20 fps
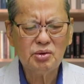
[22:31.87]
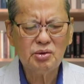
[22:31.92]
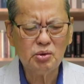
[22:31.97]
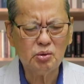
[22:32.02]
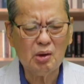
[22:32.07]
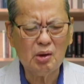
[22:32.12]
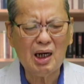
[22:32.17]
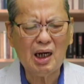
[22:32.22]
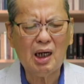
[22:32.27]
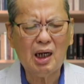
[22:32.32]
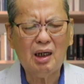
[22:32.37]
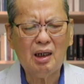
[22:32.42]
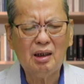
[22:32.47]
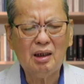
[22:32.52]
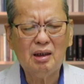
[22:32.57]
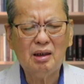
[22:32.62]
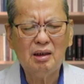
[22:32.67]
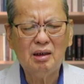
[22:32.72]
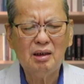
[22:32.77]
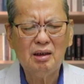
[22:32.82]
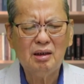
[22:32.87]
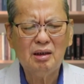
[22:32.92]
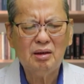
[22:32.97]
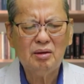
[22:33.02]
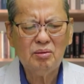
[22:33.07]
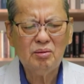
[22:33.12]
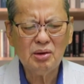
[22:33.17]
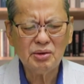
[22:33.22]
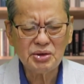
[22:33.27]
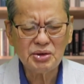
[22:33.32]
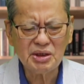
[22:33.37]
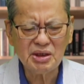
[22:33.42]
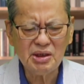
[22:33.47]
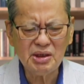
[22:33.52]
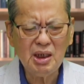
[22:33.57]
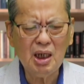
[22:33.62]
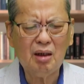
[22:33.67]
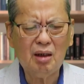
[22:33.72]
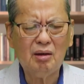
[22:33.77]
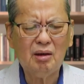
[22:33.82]
主啊，我
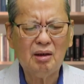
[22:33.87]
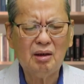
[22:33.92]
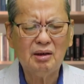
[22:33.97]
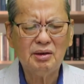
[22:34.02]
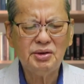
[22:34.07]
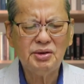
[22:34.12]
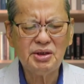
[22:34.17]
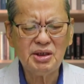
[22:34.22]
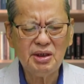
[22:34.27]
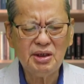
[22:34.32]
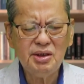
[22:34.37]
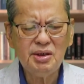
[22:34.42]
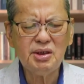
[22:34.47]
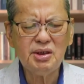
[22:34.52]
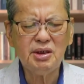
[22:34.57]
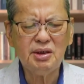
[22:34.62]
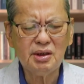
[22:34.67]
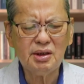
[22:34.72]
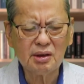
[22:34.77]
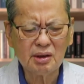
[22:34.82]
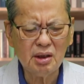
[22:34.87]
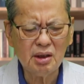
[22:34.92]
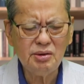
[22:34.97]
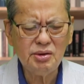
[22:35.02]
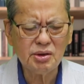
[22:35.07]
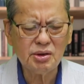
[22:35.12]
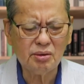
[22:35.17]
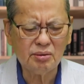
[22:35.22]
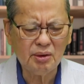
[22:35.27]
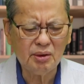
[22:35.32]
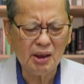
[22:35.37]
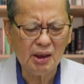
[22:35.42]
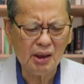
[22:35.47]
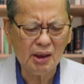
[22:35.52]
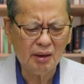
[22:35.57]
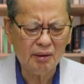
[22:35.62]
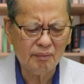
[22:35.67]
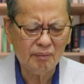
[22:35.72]
只要紧紧的跟从你。